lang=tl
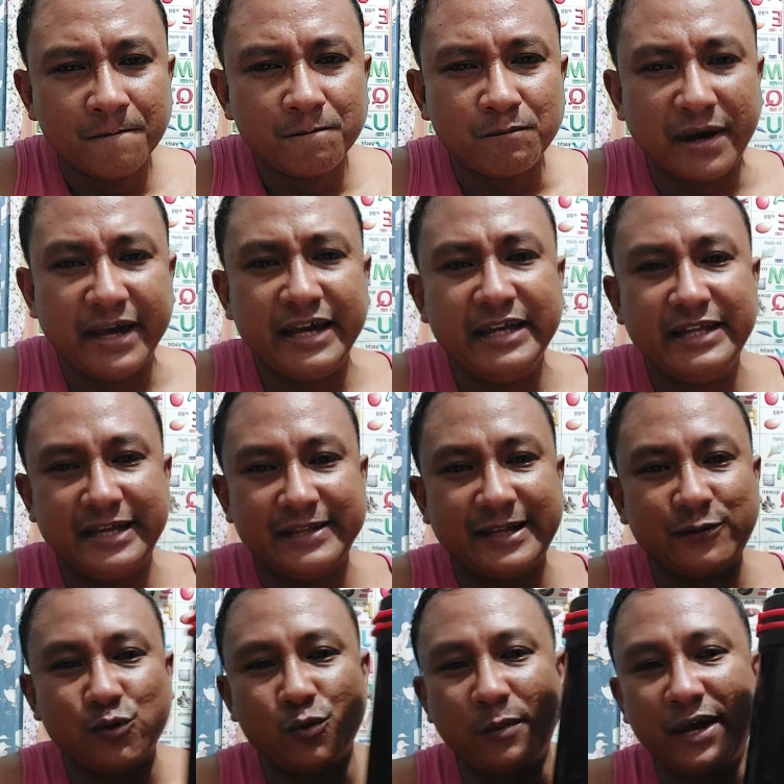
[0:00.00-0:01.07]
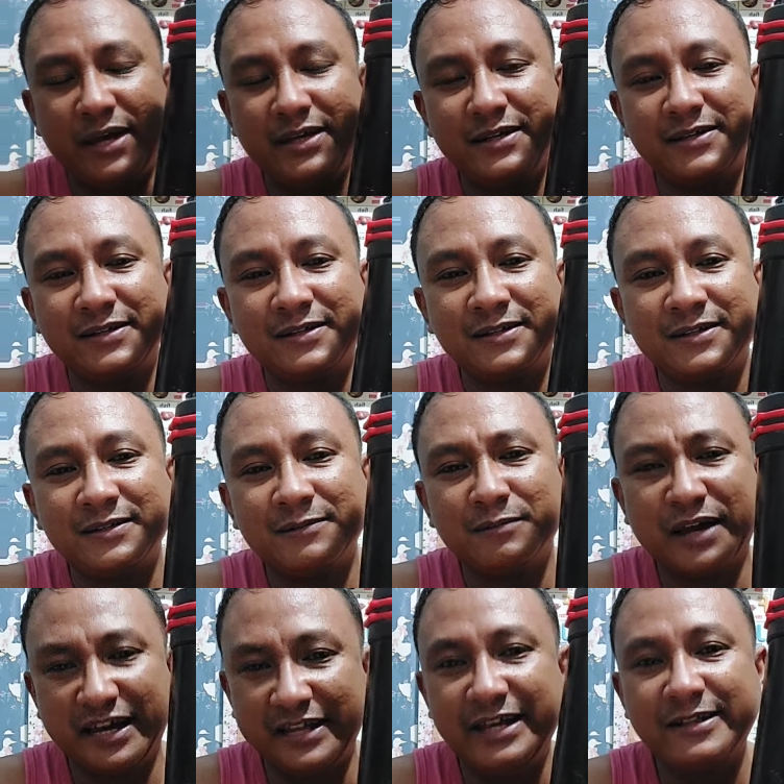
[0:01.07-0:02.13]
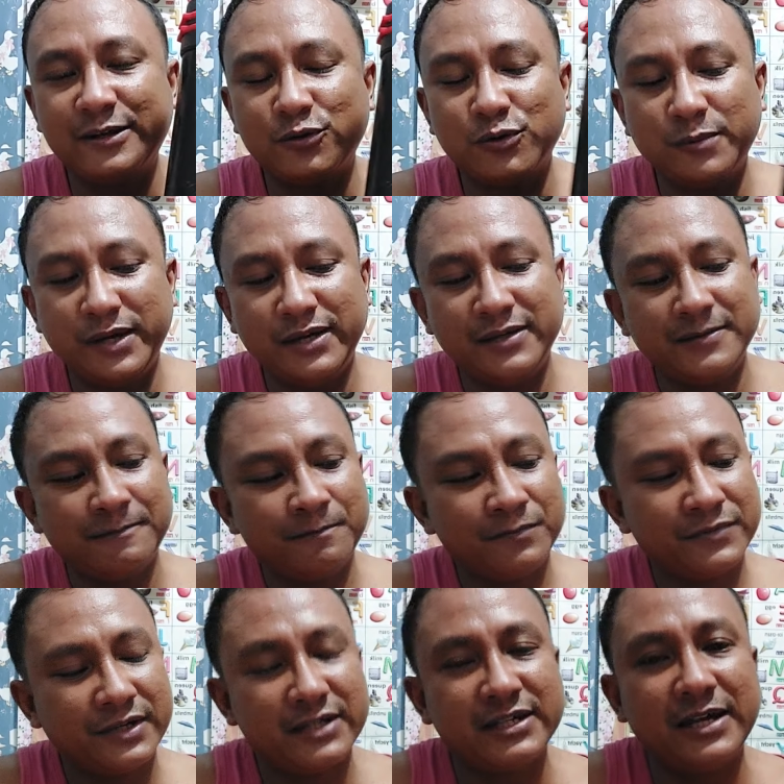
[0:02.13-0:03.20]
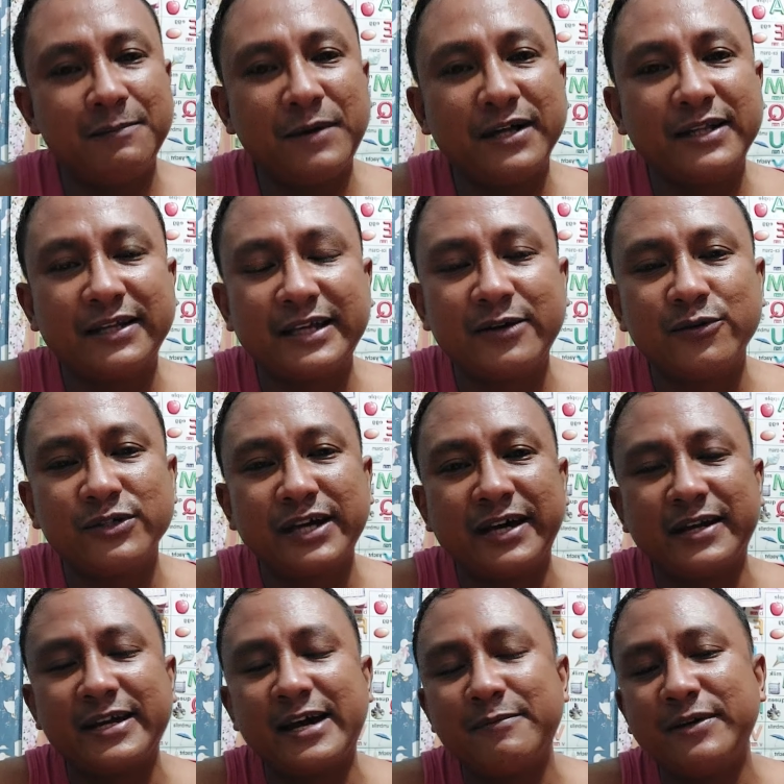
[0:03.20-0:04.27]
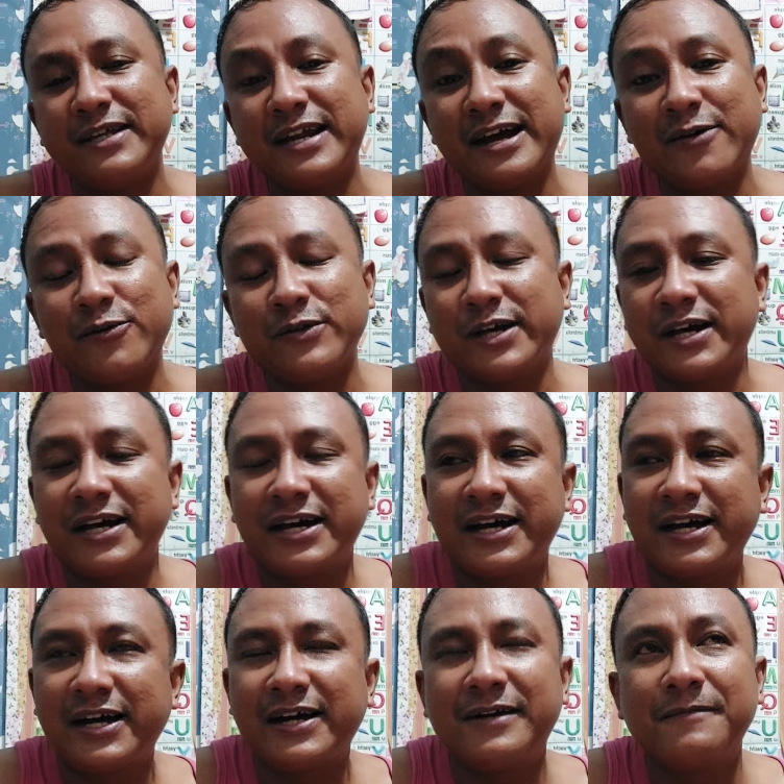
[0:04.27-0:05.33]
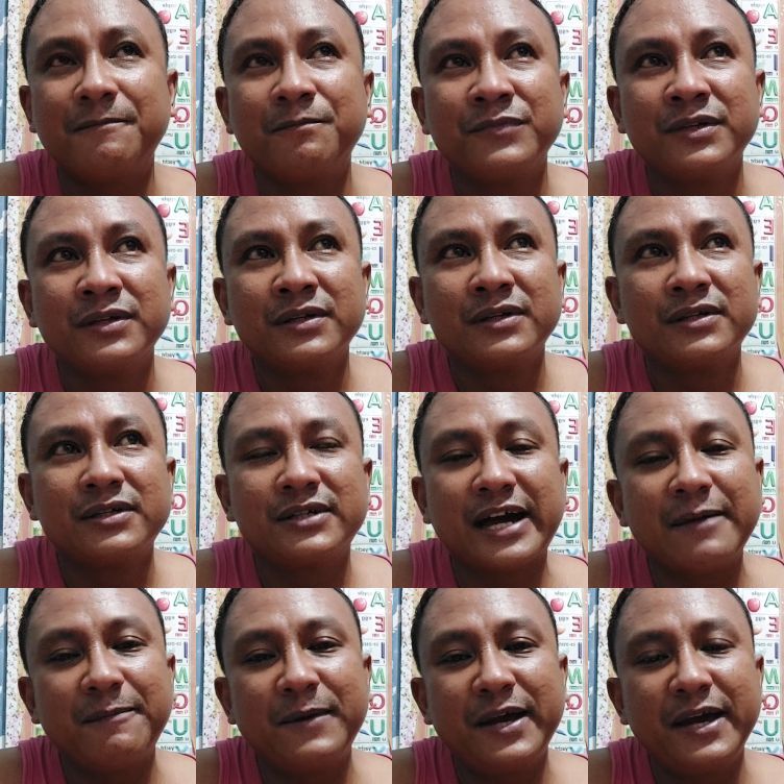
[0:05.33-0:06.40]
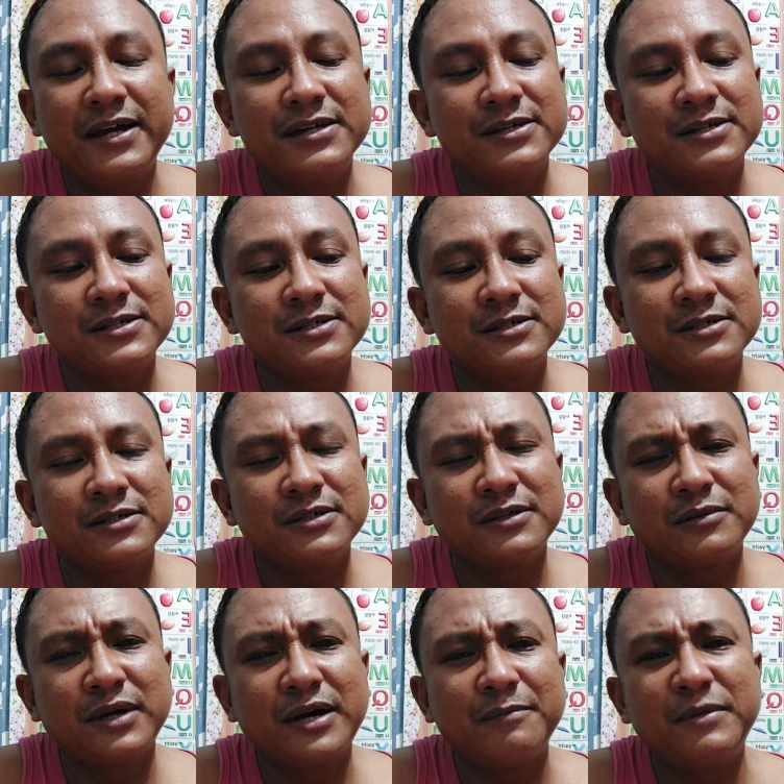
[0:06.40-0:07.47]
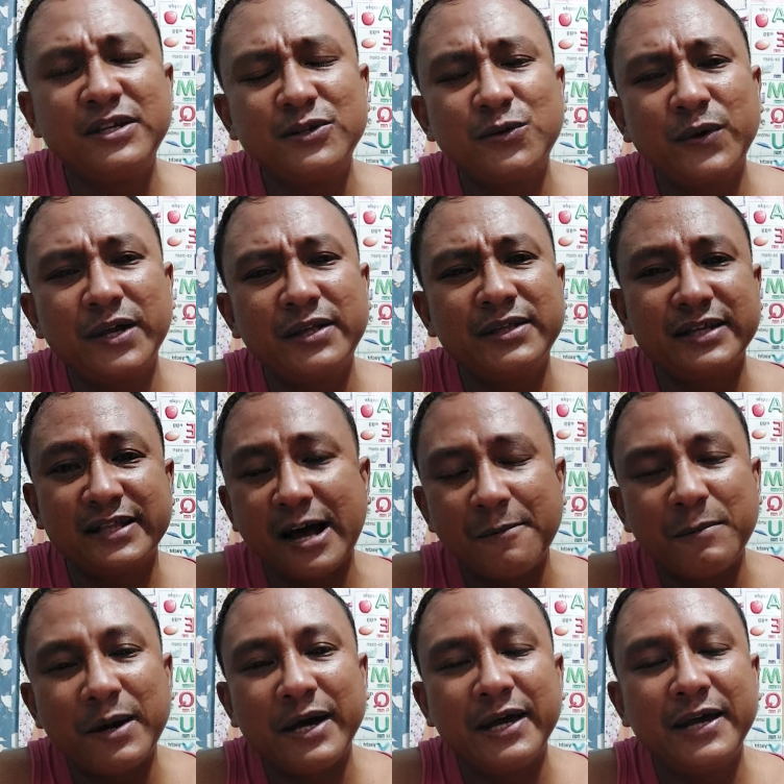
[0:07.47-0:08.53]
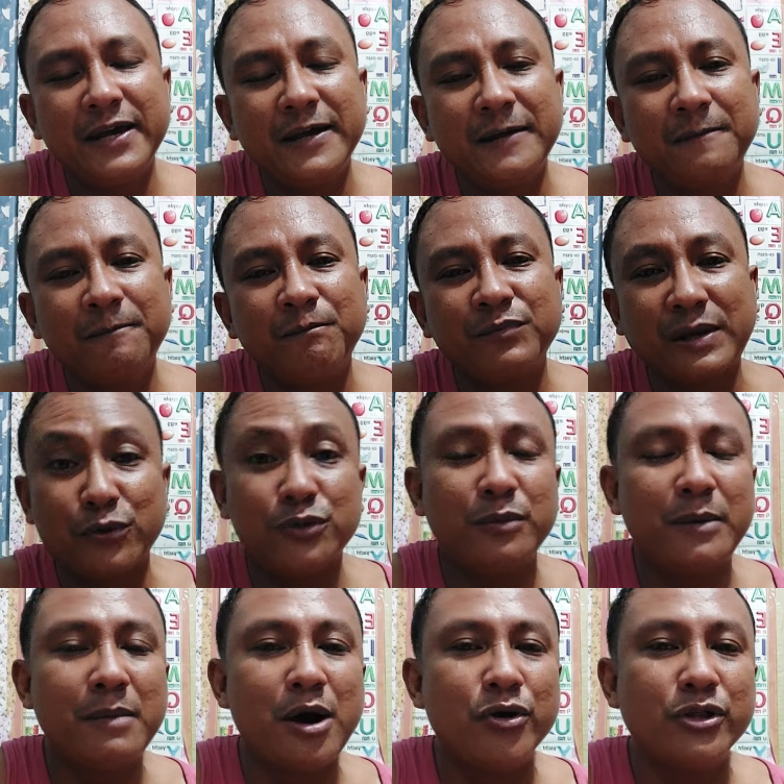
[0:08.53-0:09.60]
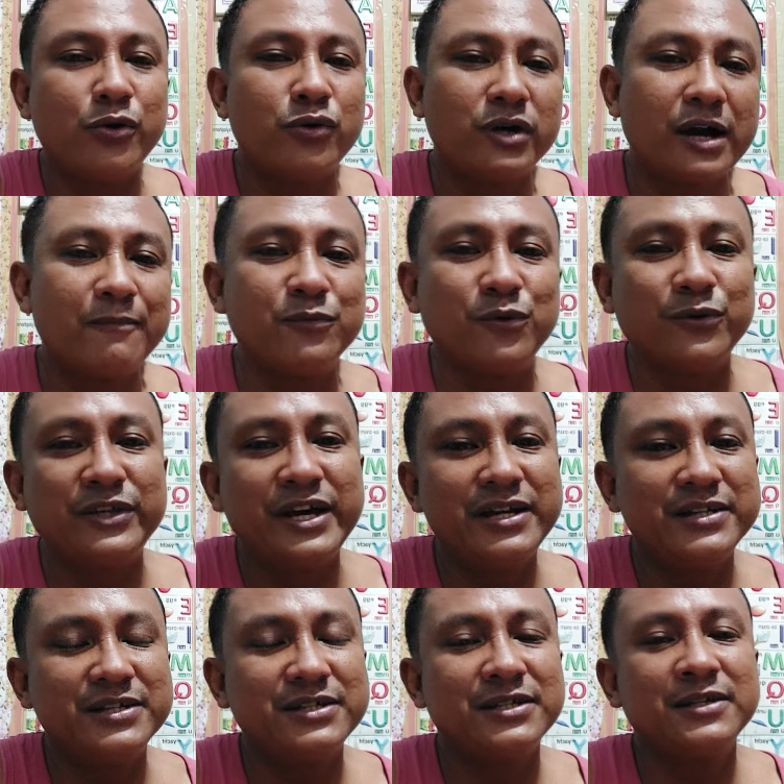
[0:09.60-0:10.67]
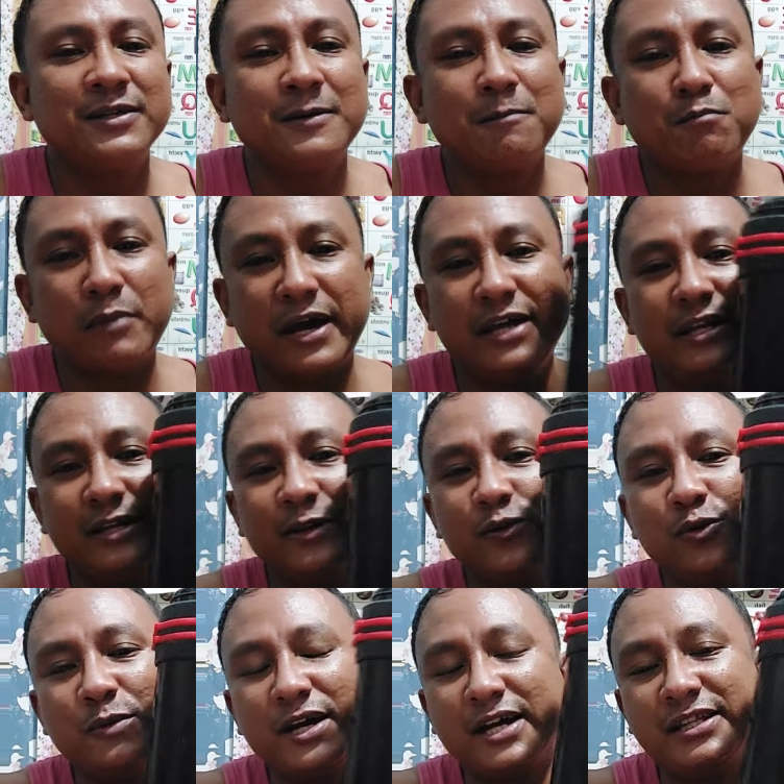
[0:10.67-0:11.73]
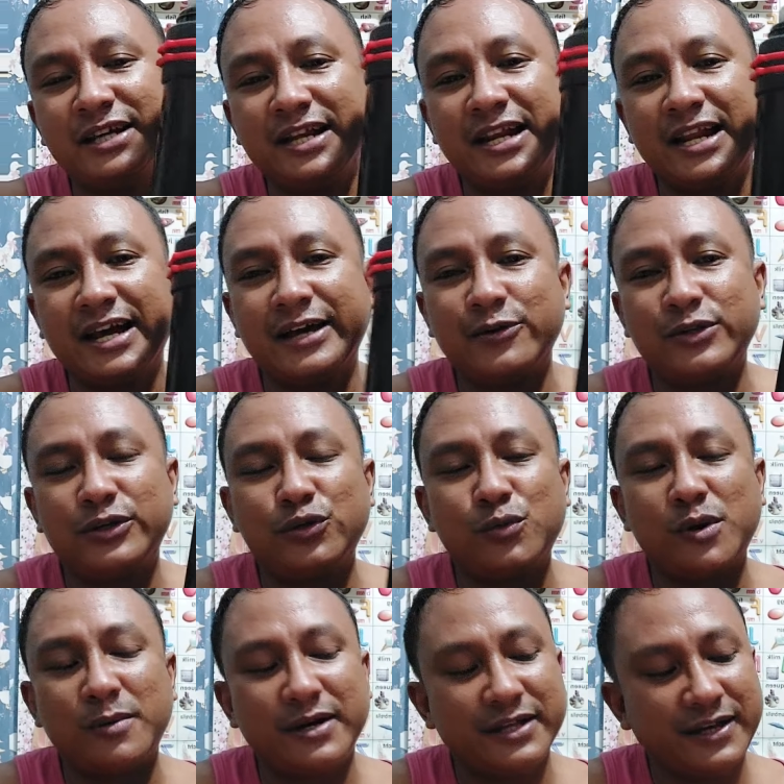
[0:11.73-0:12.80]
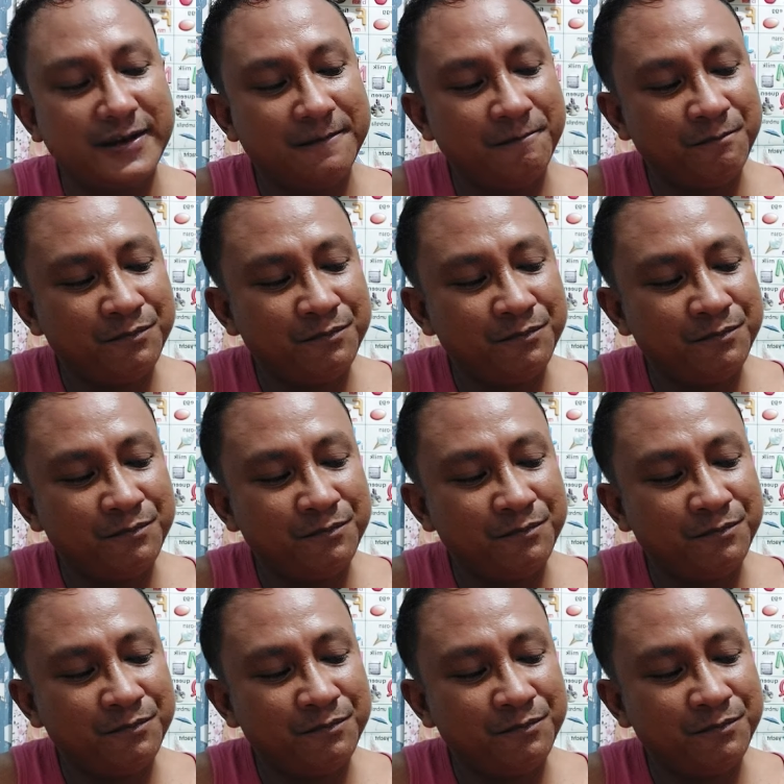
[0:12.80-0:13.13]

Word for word: mainit na tubig. Mainit na tubig. Kasi pagdating ko sa area, may dala ko na skyflakes, mga biscuit, tinapay, tapos may bawon akong cup noodles. Mainit na tubig ang nilalagay ko dito mabali.